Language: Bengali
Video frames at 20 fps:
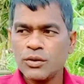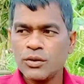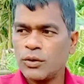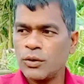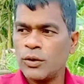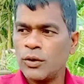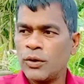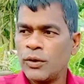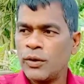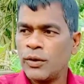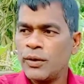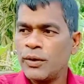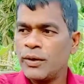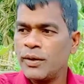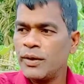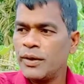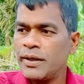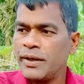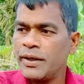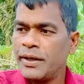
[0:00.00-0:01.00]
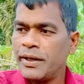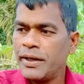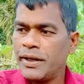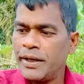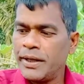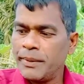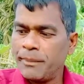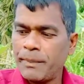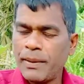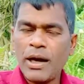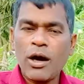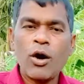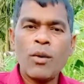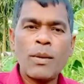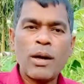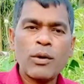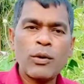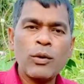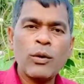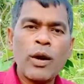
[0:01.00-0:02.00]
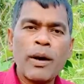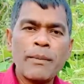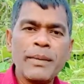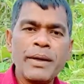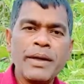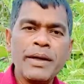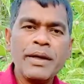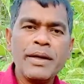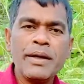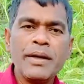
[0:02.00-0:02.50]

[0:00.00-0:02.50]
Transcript: তো এই ব্রাহ্মাগুলো আমি